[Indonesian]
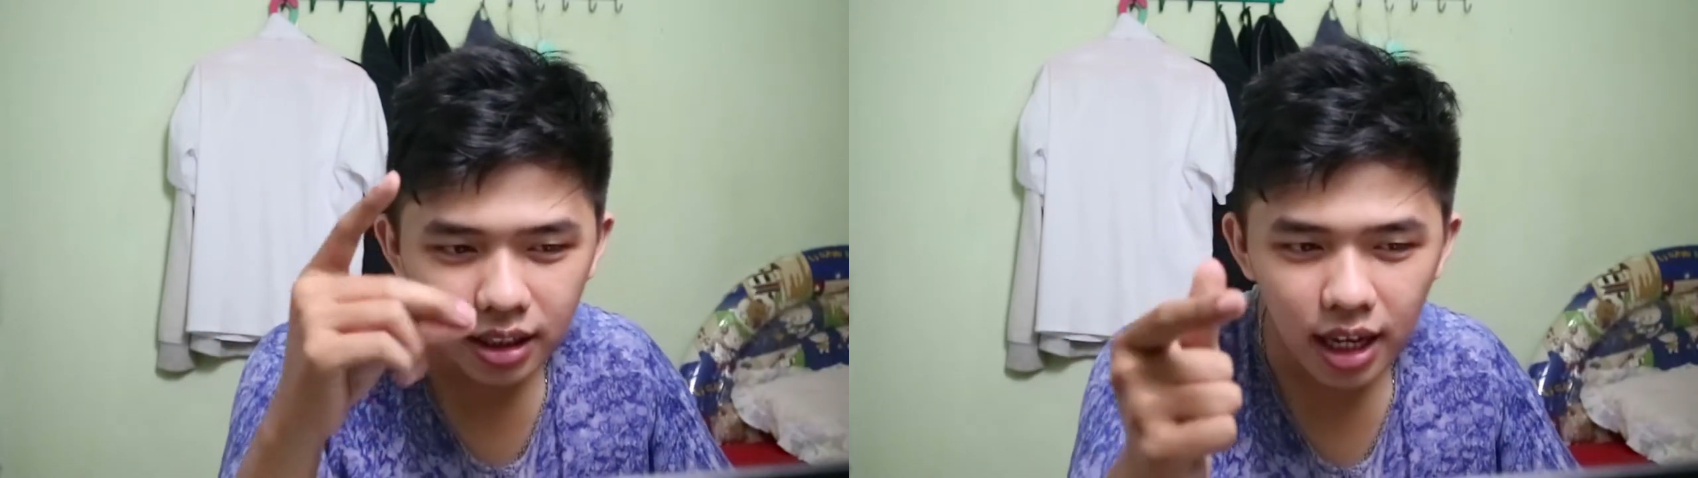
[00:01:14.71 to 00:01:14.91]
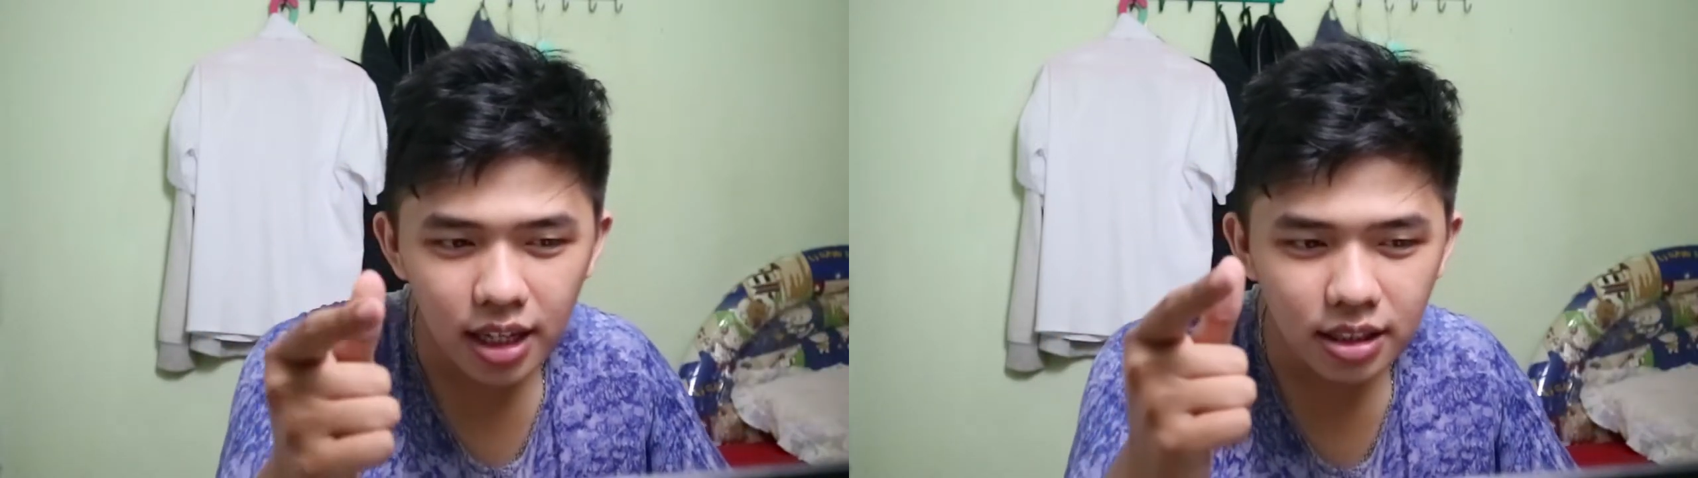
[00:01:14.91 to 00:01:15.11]

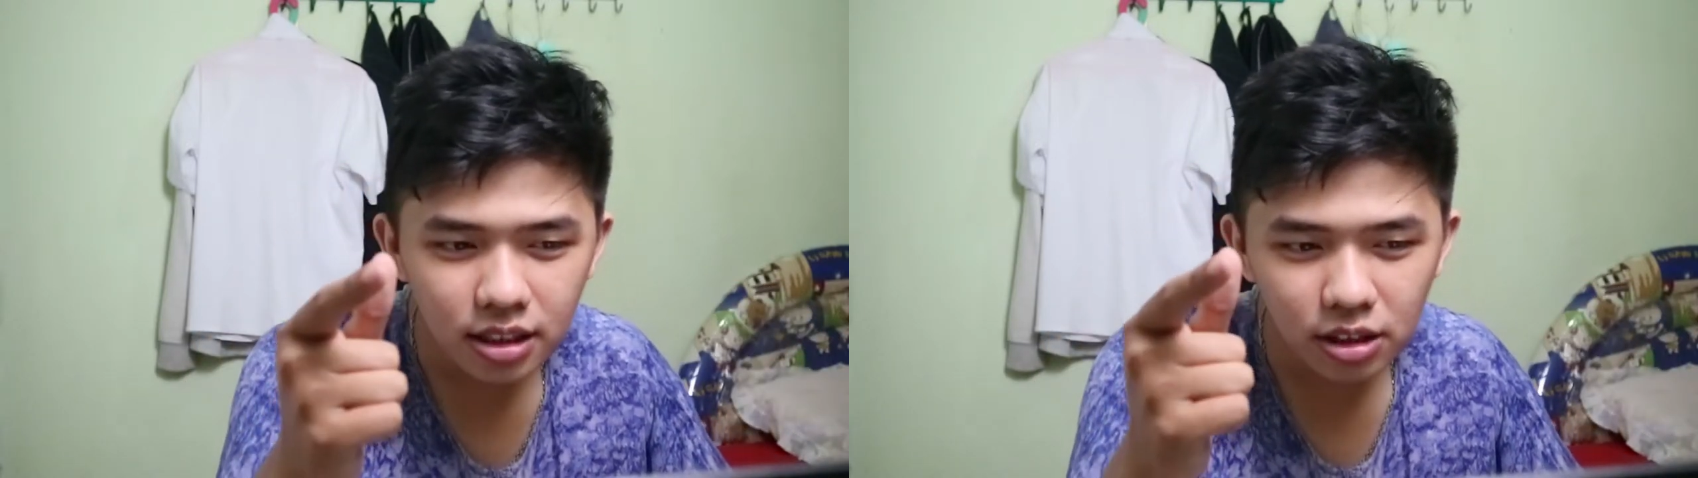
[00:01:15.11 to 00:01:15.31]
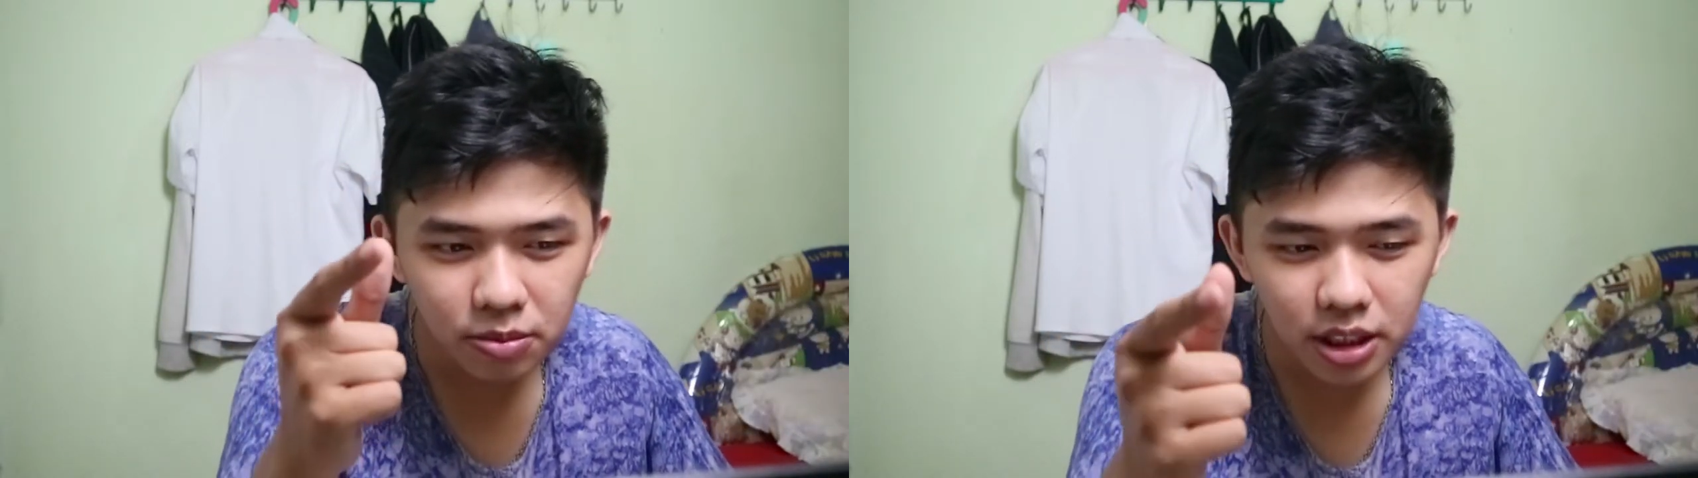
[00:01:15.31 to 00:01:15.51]

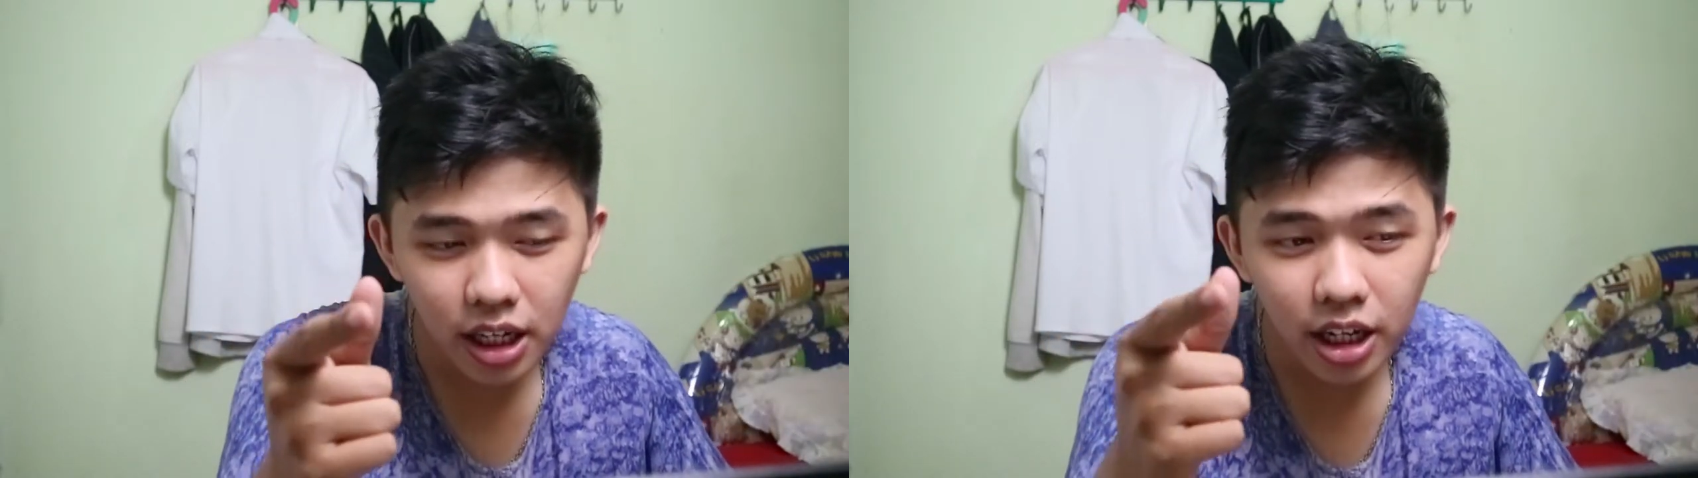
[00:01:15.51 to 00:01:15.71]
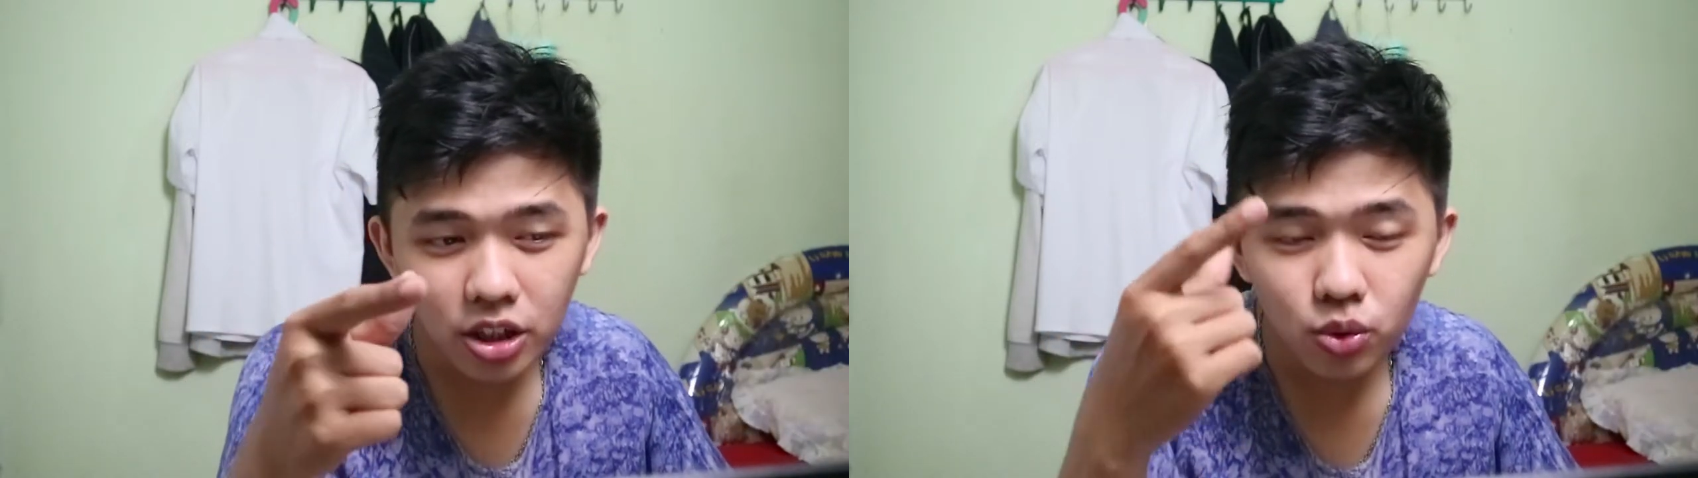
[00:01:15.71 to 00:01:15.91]
Dan kalau
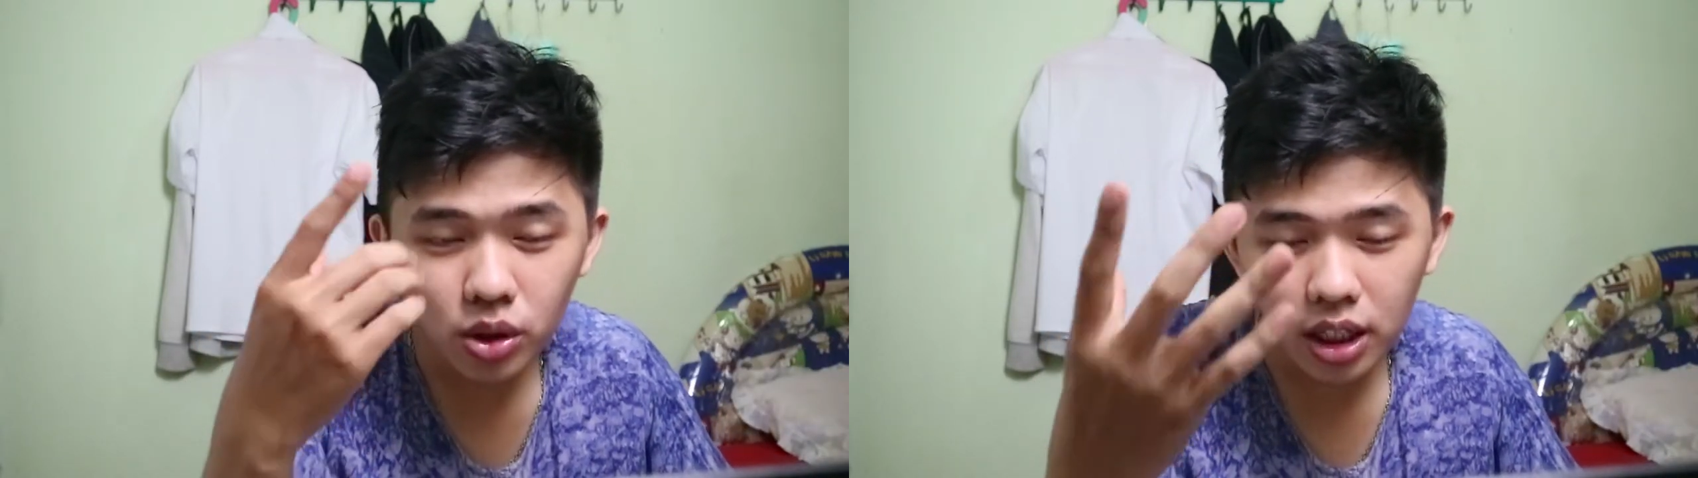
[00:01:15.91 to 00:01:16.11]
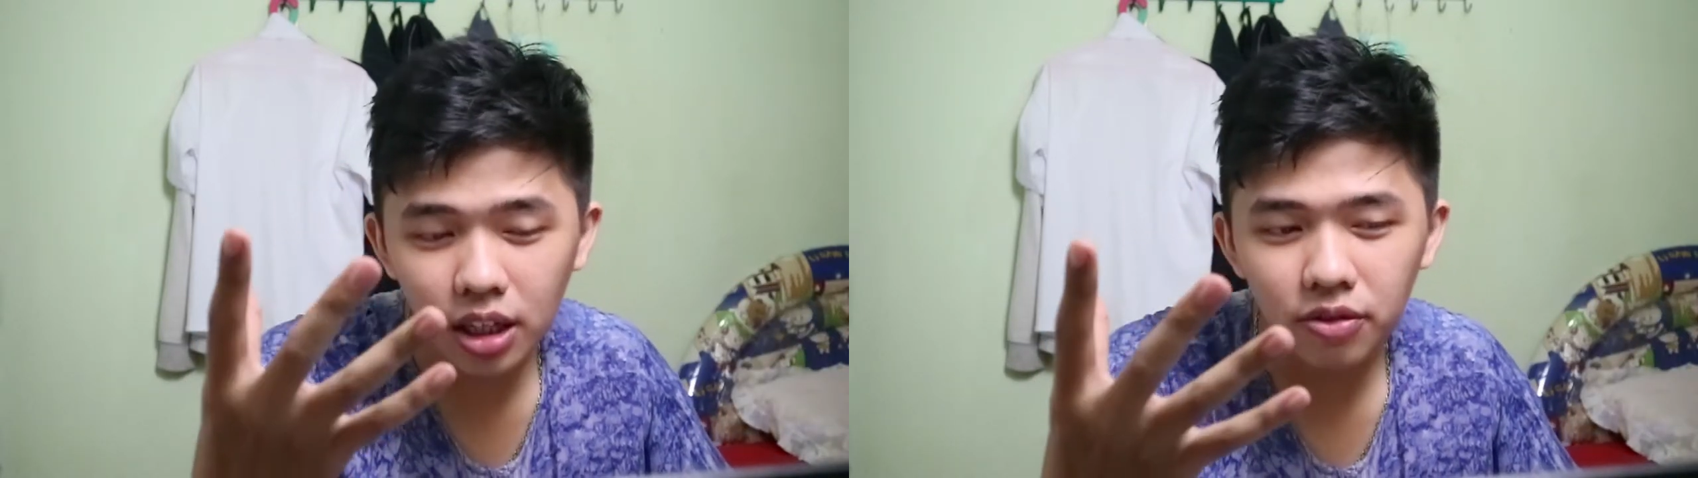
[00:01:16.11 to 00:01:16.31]
misalnya kalian
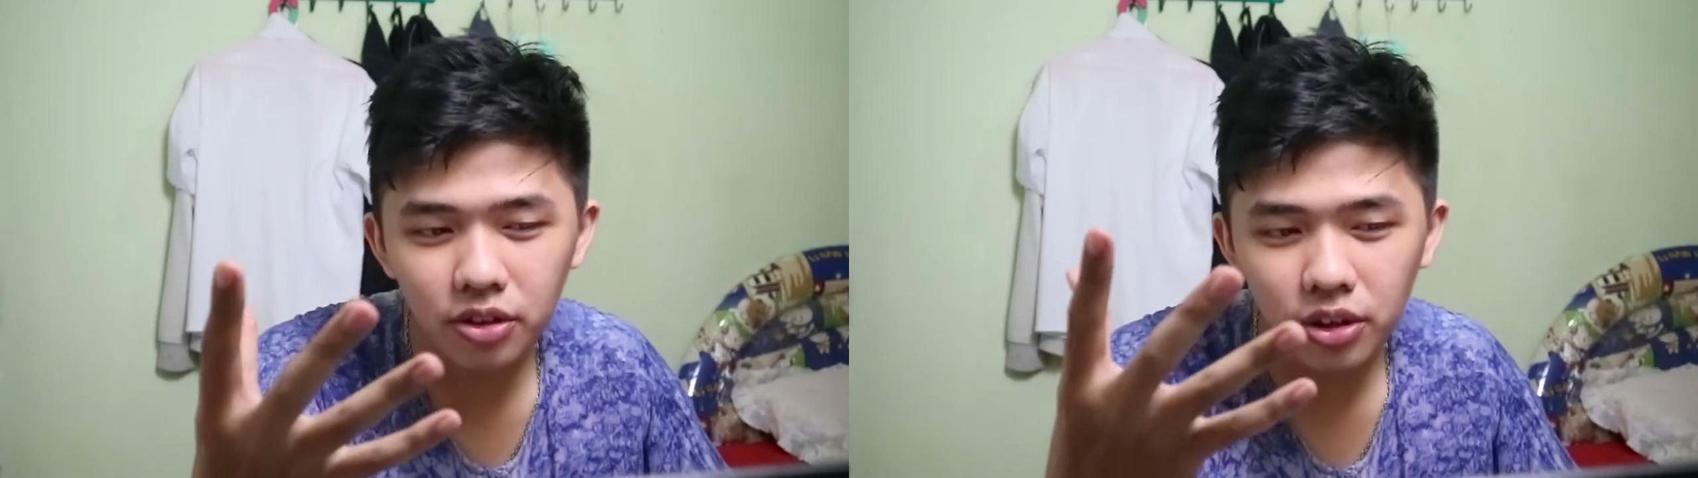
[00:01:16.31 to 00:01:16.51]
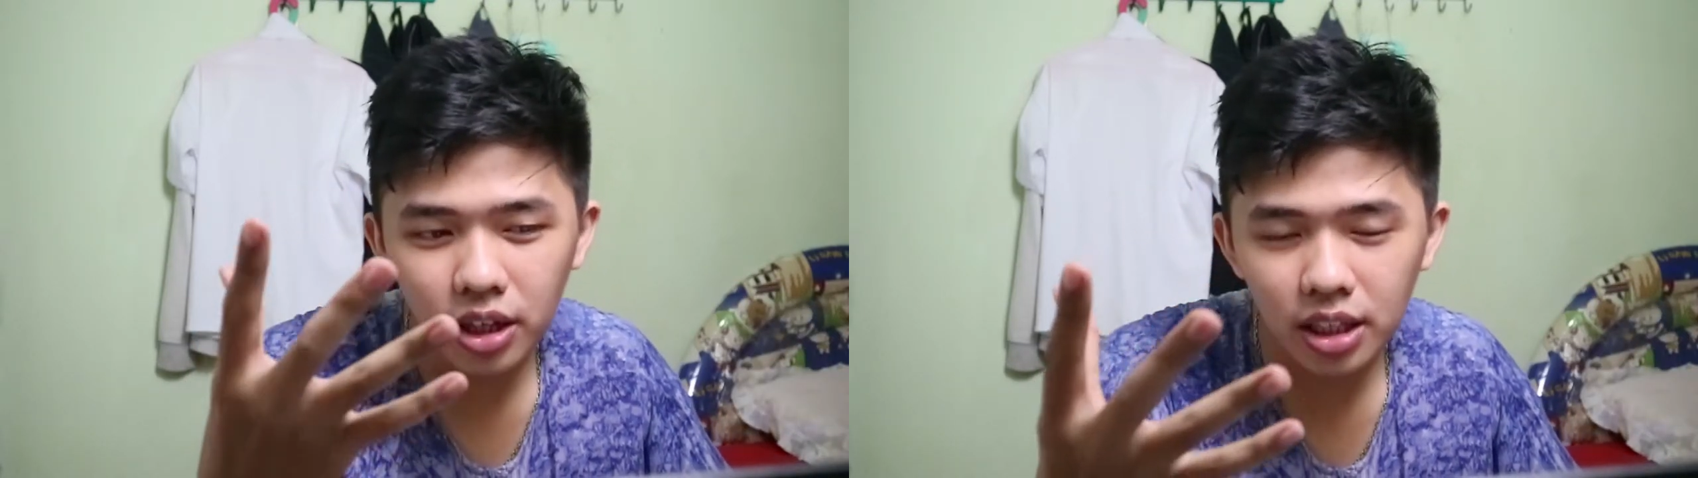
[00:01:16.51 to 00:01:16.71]
suka dengan
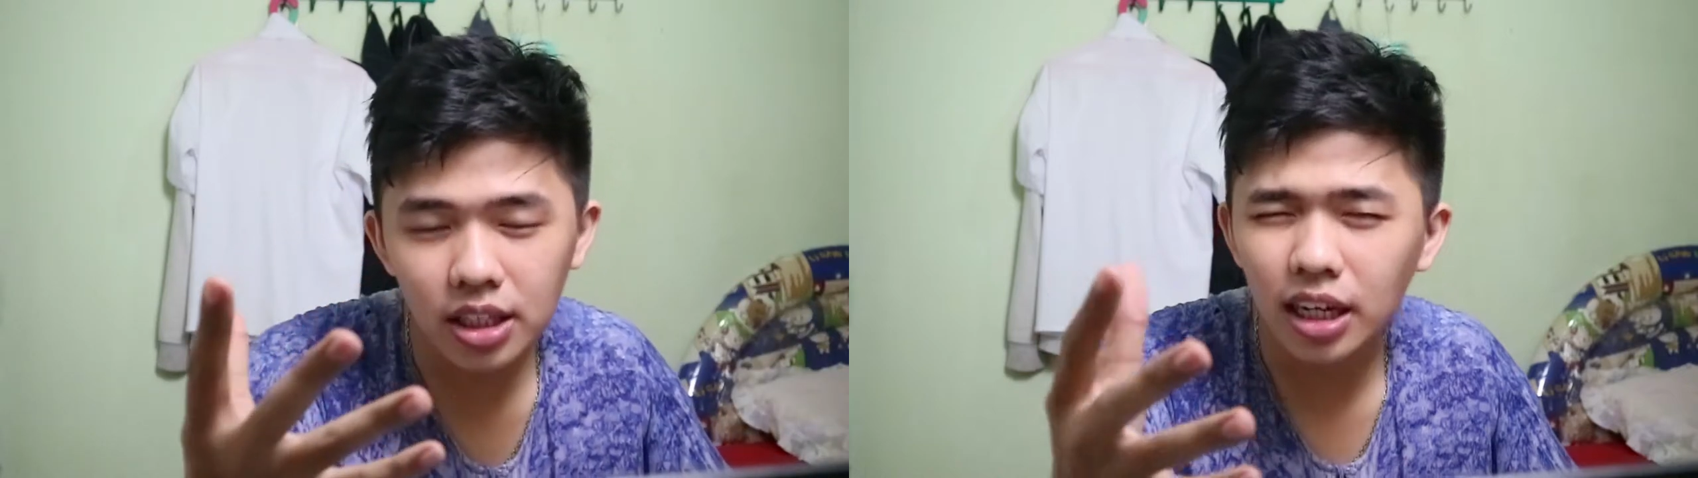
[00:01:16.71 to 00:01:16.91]
video ini